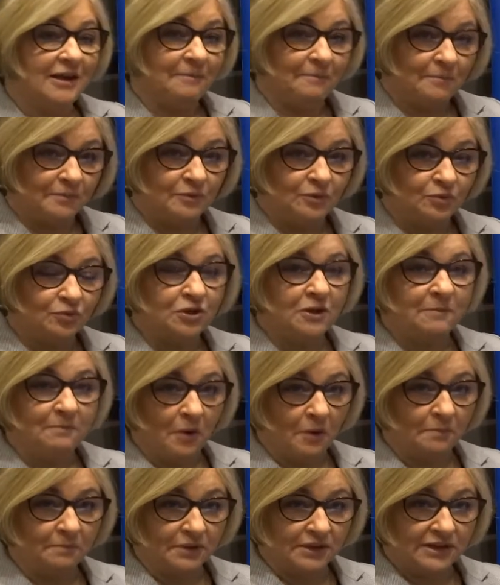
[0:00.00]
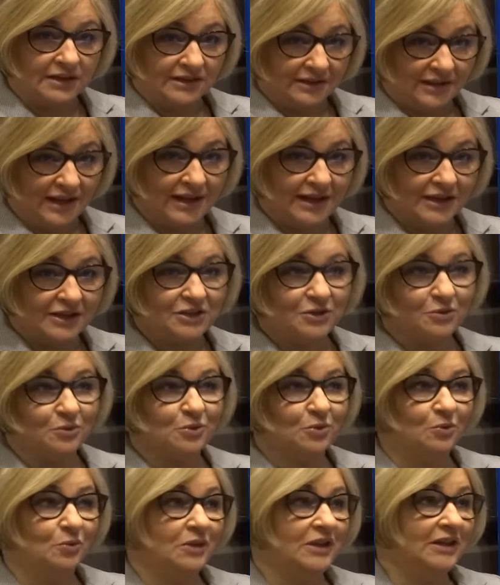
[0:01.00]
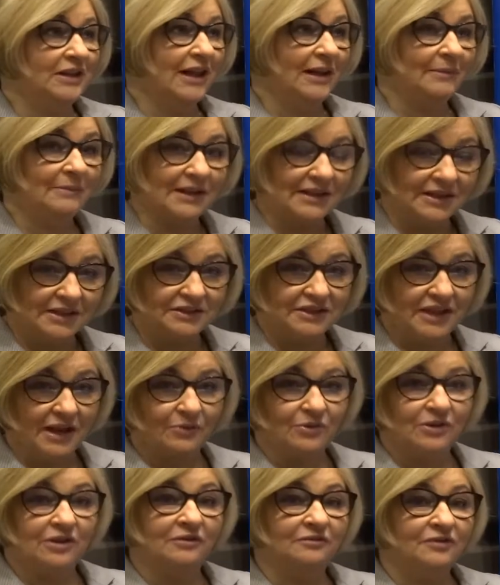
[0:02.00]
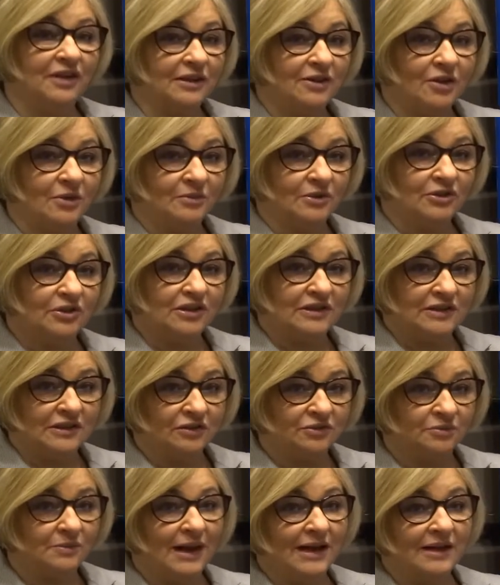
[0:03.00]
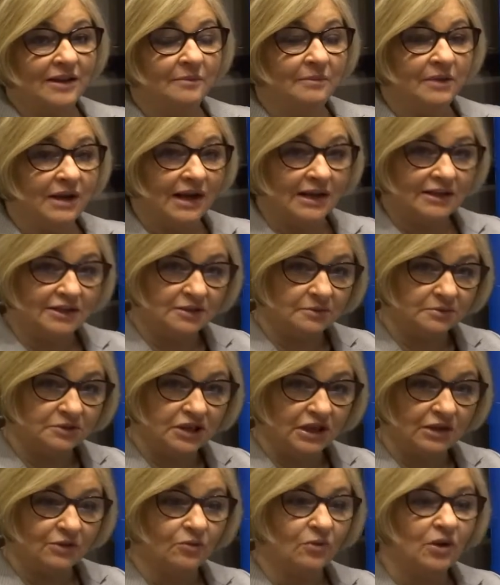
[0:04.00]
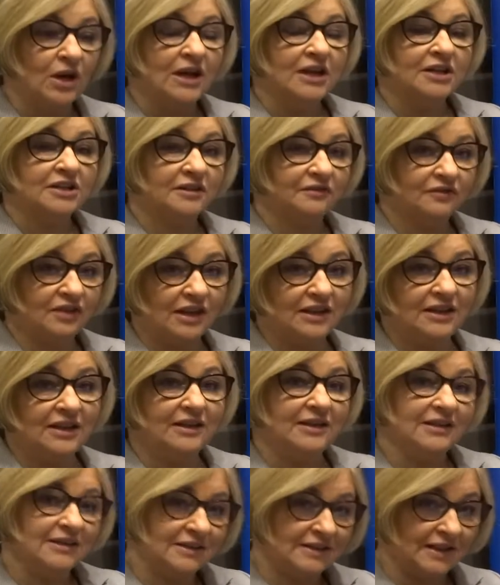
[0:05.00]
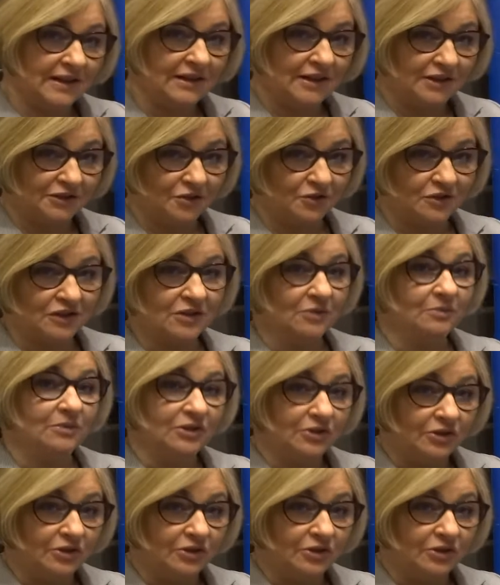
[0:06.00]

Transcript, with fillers: duży popyt na jakieś usługi, na materiały, to wiadomo, to jest normalny mechanizm rynku, że wtedy ceny rosną.